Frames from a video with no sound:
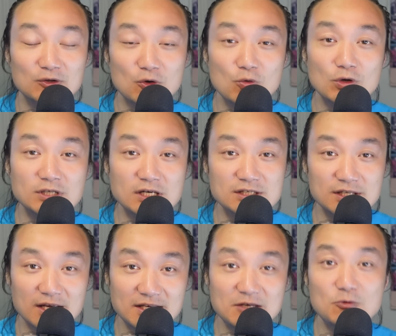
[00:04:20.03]
通过上次那
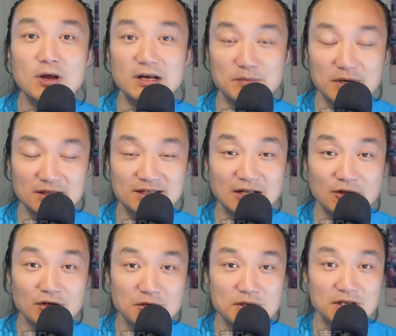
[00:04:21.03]
个医院里面大
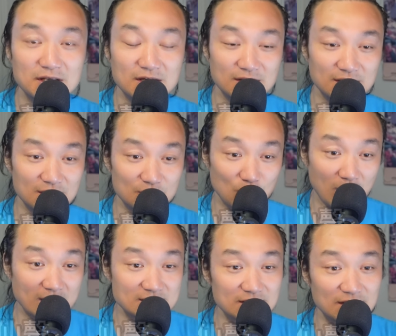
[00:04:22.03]
闹医院的那个那个女
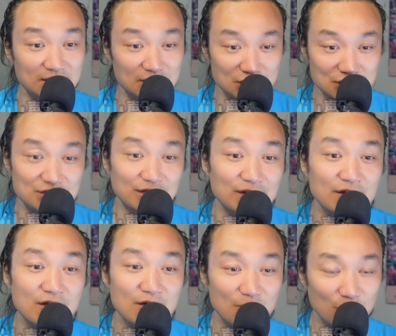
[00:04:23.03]
孩子的那个事情，
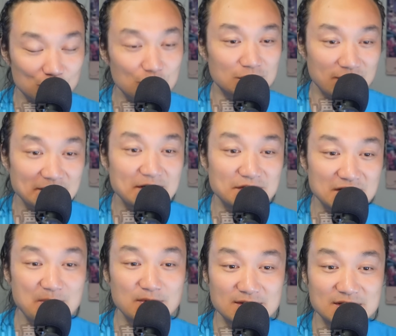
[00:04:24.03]
我确实发现新
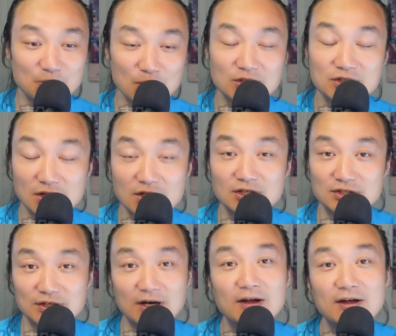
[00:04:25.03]
加坡的警员真的
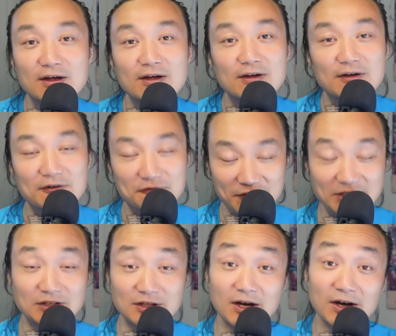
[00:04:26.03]
是非
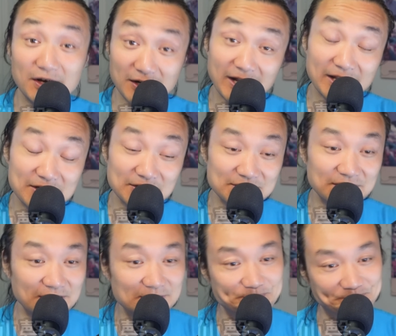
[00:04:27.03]
常的和蔼可
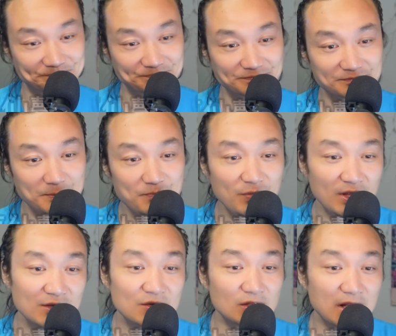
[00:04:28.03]
亲啊，
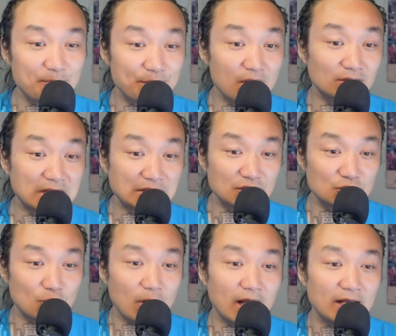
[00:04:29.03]
要他不要大声
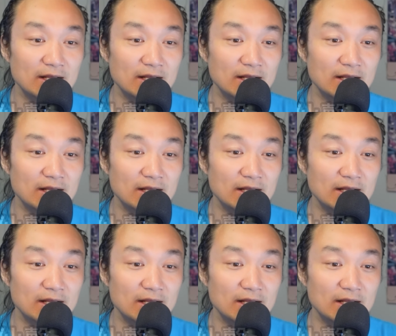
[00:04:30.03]
说话，